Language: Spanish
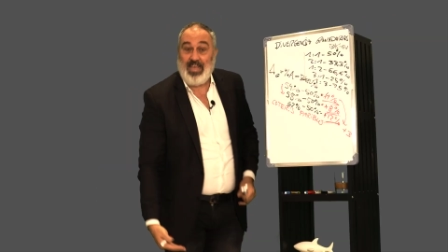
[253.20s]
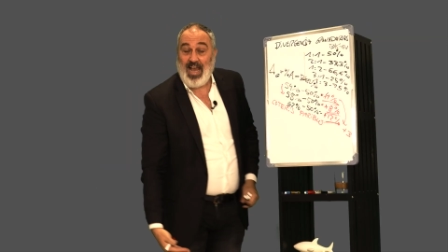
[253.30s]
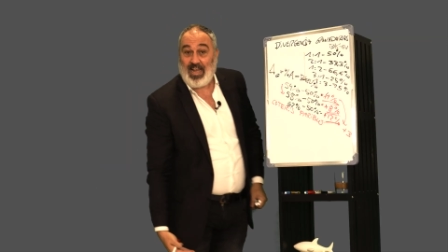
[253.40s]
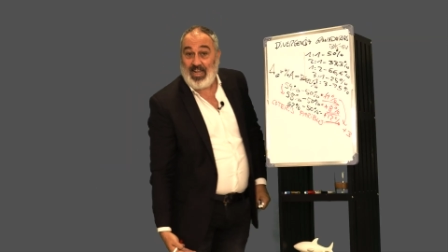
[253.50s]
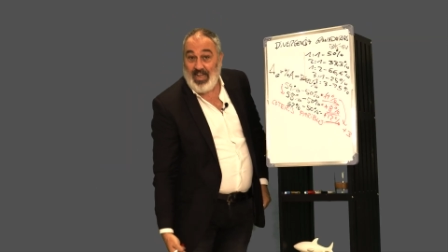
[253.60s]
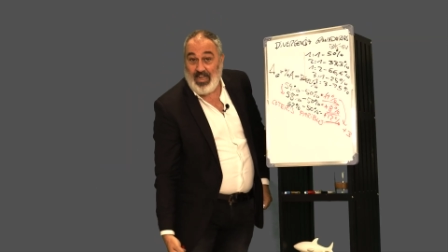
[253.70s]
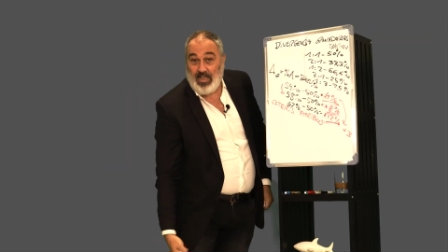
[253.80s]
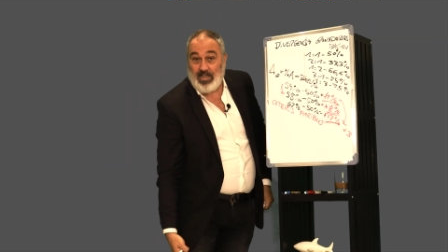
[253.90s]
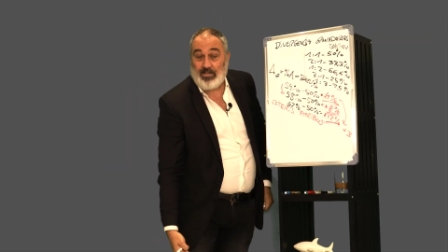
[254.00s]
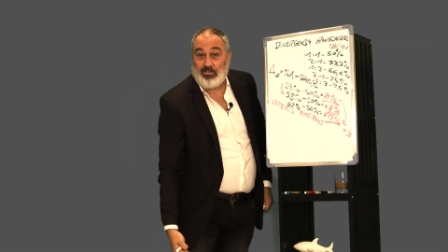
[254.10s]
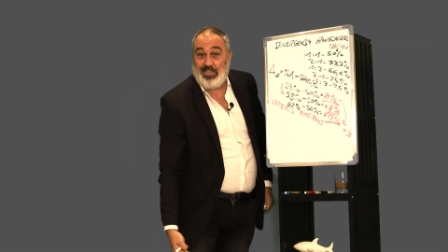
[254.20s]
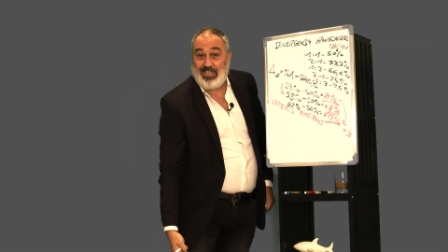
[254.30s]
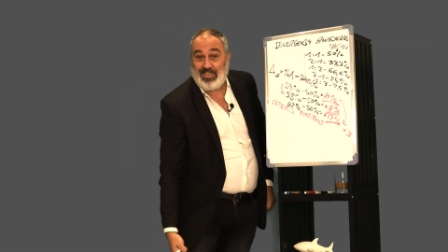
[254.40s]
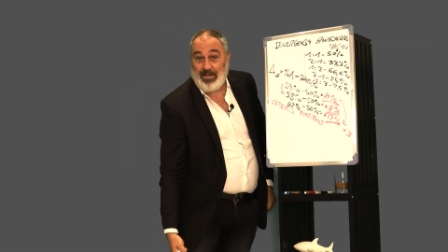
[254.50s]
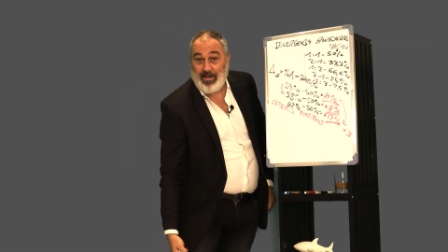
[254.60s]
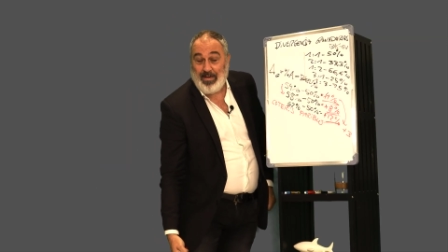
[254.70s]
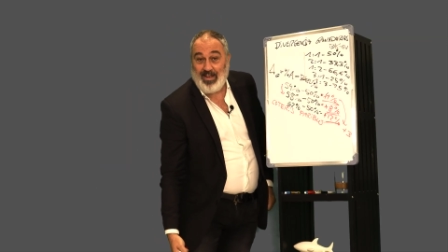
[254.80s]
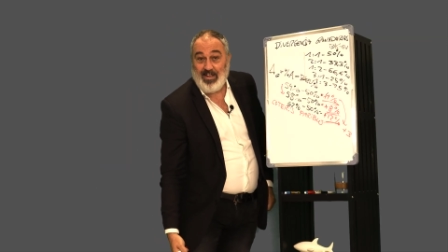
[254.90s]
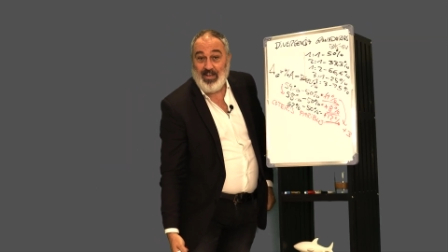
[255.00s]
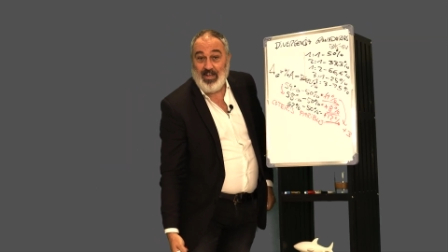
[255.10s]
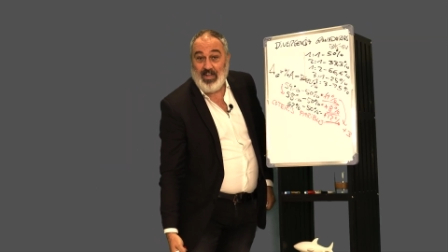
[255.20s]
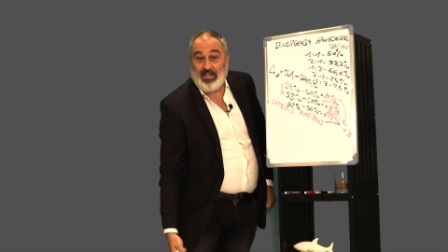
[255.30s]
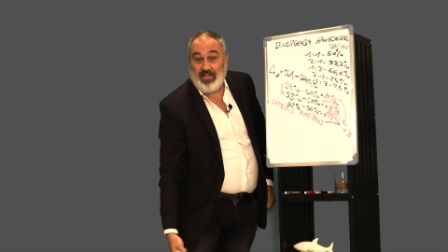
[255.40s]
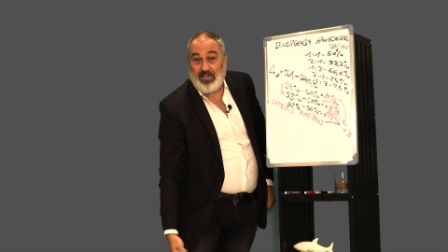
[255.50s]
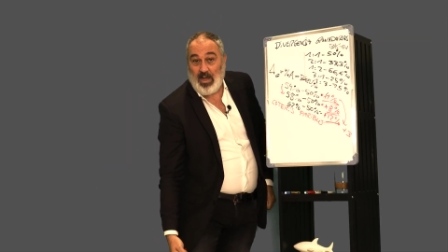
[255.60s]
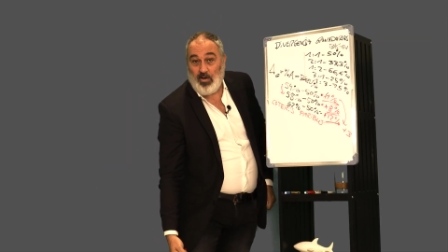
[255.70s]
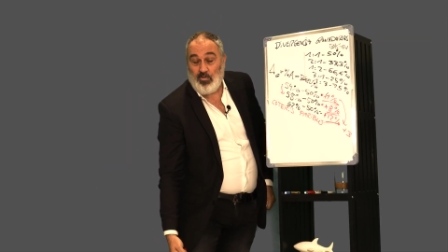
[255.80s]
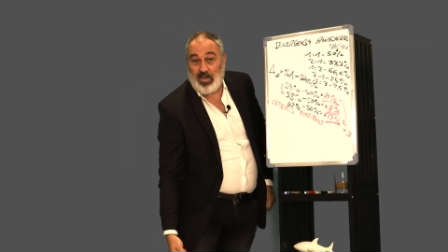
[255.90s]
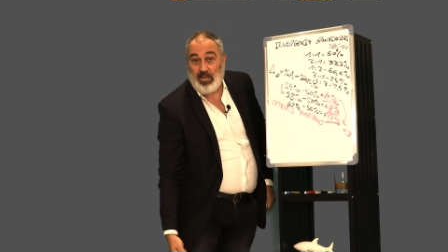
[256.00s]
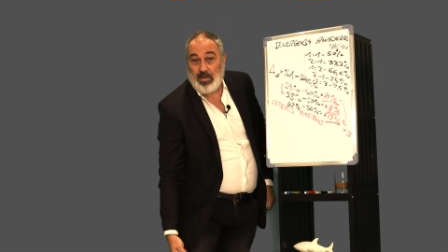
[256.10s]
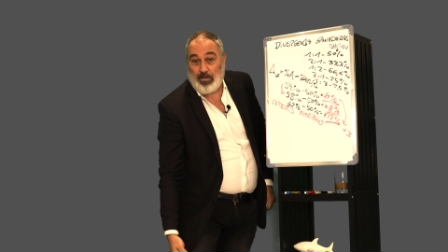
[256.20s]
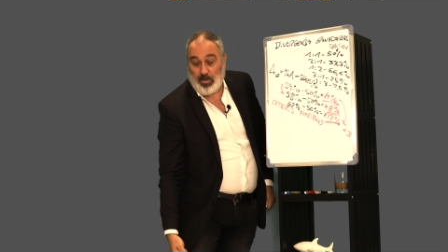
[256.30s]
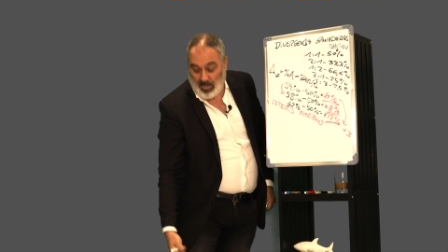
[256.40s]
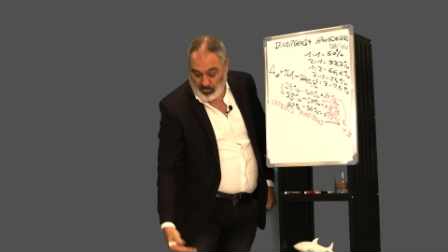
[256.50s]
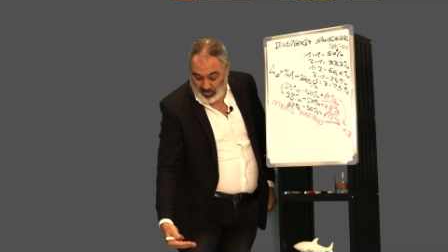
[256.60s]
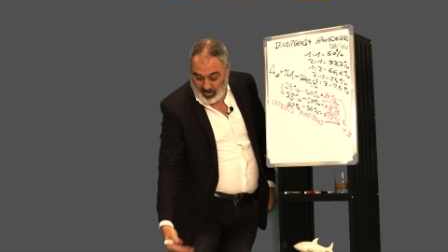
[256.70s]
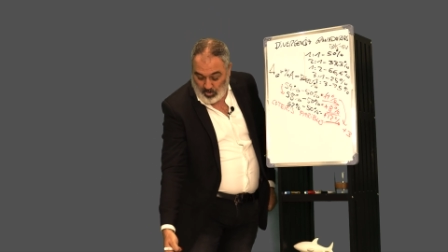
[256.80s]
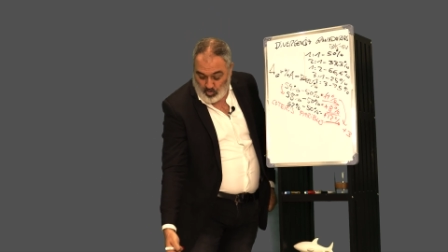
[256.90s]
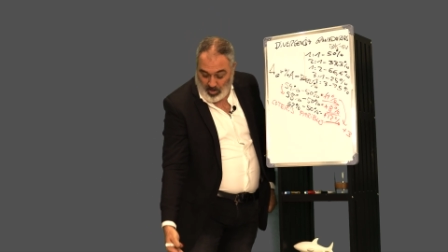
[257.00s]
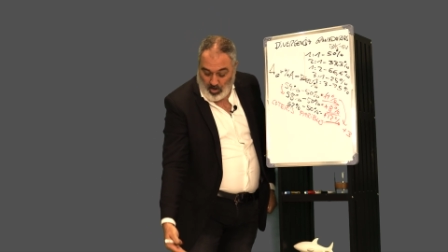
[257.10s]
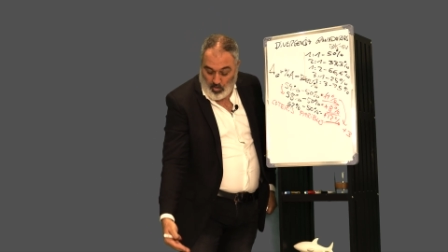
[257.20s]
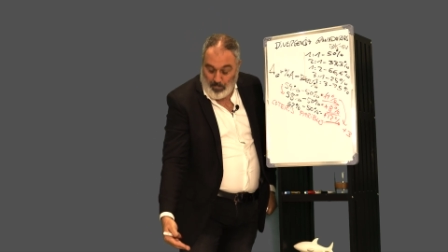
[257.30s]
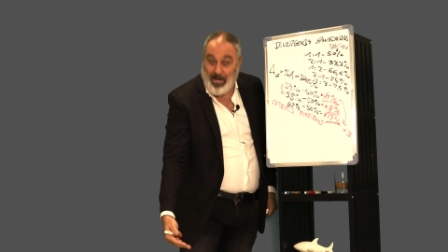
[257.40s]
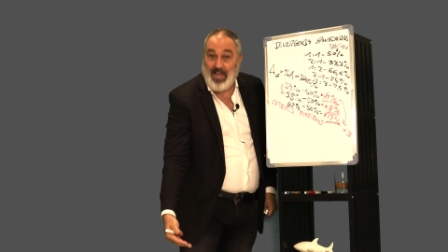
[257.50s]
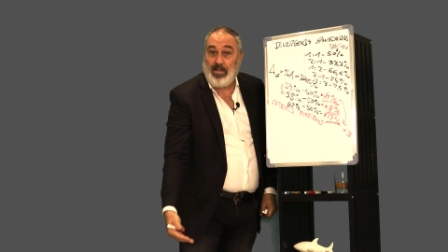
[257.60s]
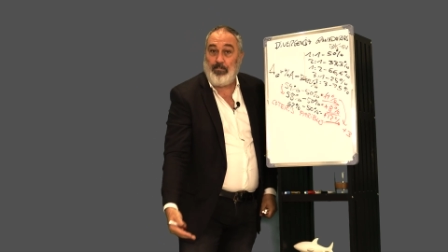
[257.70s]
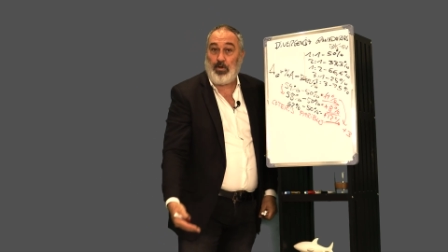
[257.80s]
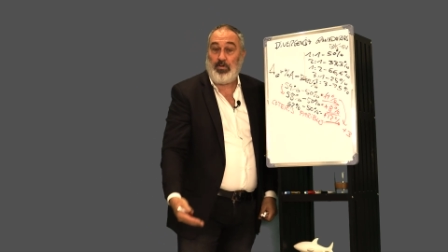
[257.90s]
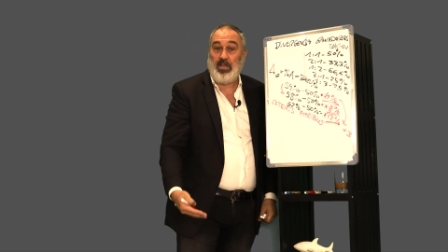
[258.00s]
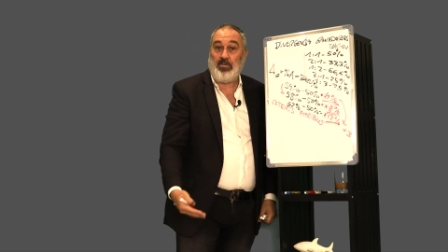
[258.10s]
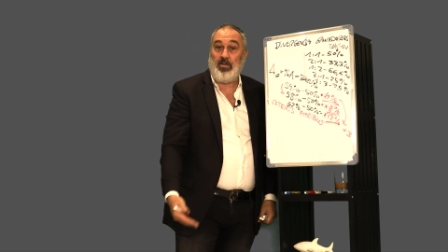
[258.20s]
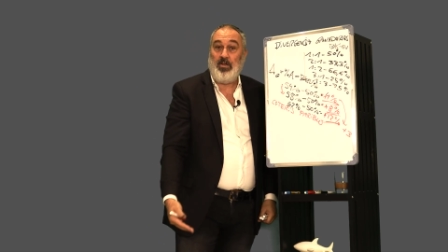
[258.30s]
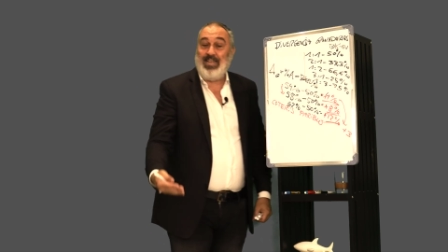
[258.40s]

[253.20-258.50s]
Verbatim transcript: Y aquí, no sé si se ve bien, tendría un 15% y en el suelo un 20%.